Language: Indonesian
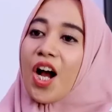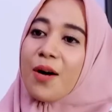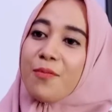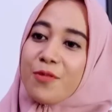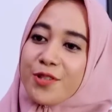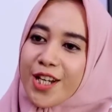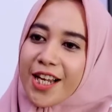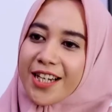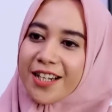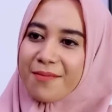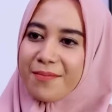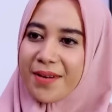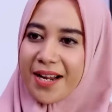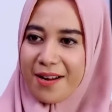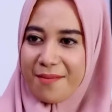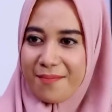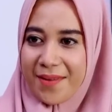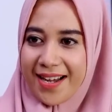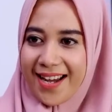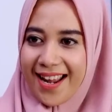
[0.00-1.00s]
kamu jangan
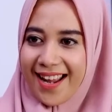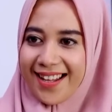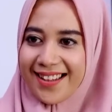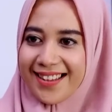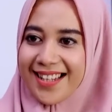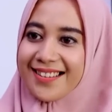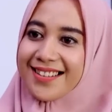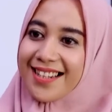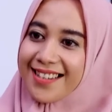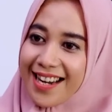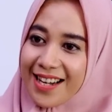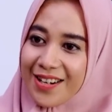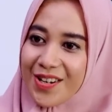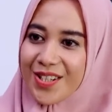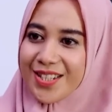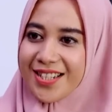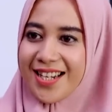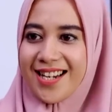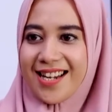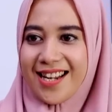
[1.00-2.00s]
kemana-mana. Tante
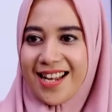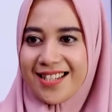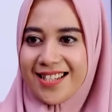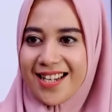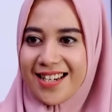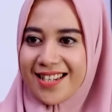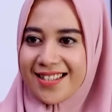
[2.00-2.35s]
Denok jadi ngajar